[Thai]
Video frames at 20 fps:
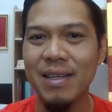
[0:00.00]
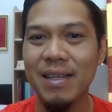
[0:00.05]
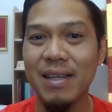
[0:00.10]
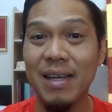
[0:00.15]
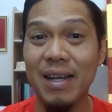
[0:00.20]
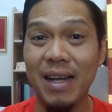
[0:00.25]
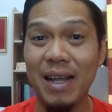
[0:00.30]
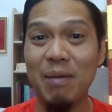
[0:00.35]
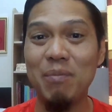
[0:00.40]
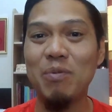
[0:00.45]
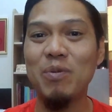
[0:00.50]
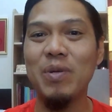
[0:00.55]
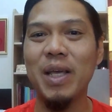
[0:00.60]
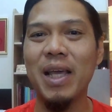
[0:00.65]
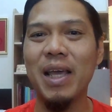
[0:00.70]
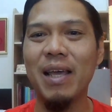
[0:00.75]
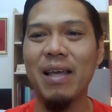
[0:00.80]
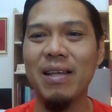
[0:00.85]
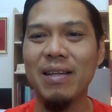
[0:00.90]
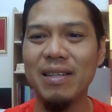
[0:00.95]
อะไรพวก
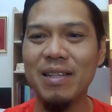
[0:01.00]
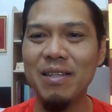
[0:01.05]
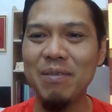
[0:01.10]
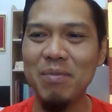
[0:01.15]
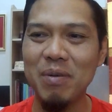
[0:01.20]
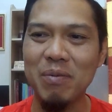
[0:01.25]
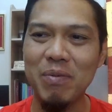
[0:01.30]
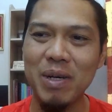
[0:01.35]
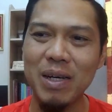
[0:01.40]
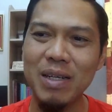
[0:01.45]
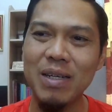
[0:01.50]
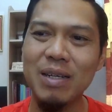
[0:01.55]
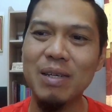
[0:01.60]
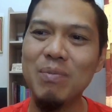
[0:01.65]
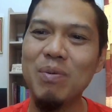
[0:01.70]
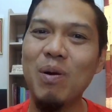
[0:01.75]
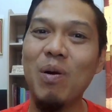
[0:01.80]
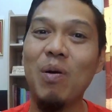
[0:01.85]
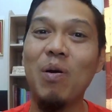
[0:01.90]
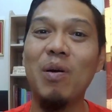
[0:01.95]
เนี้ยที่แบบว่าเออ
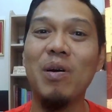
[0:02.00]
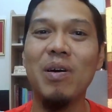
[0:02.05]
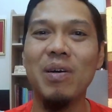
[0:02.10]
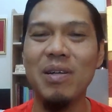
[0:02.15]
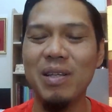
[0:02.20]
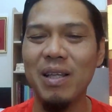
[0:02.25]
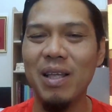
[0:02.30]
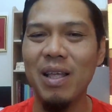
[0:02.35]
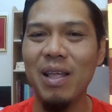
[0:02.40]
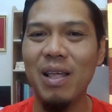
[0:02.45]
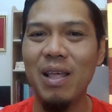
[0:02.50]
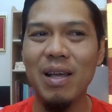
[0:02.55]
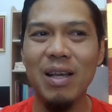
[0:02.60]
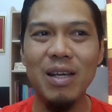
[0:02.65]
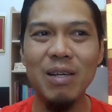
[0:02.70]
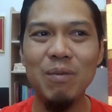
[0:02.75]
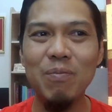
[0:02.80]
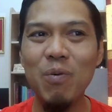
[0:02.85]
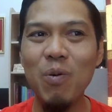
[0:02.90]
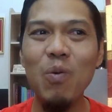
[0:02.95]
พอ
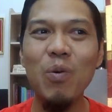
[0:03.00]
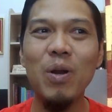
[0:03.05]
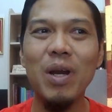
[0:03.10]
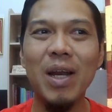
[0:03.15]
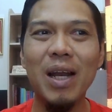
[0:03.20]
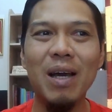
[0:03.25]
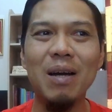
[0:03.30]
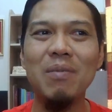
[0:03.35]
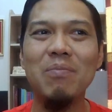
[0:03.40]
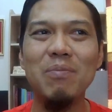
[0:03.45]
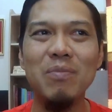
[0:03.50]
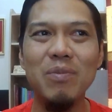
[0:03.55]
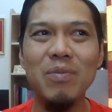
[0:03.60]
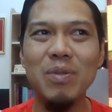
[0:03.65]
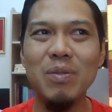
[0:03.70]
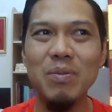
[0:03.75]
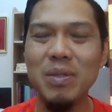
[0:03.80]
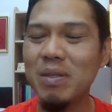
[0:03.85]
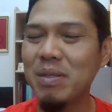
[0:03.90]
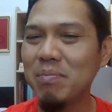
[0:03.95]
คือพูดแล้ว
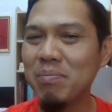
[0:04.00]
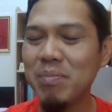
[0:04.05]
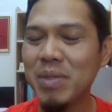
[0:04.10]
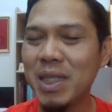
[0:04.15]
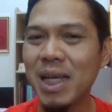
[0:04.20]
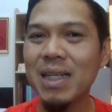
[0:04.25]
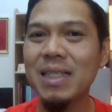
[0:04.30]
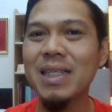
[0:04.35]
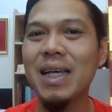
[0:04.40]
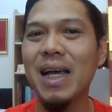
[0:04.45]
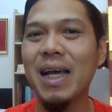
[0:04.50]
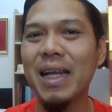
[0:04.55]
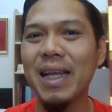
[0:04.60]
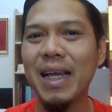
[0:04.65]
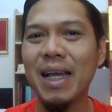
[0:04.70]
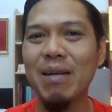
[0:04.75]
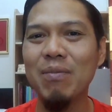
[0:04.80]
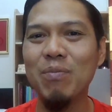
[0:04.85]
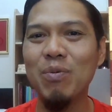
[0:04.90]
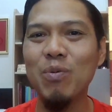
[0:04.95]
มีทักษะใน
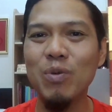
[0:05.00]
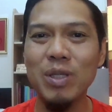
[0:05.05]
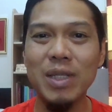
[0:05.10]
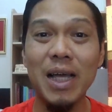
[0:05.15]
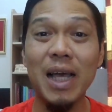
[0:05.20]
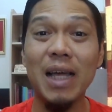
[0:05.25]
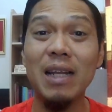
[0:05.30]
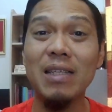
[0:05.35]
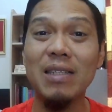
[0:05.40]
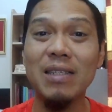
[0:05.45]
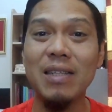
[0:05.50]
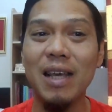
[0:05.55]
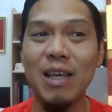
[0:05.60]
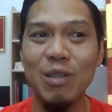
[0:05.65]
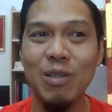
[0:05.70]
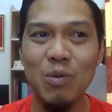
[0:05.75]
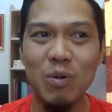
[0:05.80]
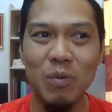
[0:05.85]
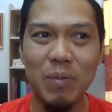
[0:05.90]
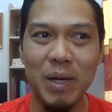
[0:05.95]
การพูดจาหรือแสดง
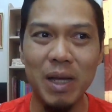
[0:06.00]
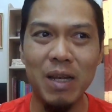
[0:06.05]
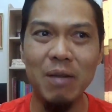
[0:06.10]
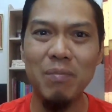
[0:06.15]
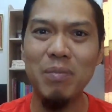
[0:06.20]
ตัวออกมา แล้ว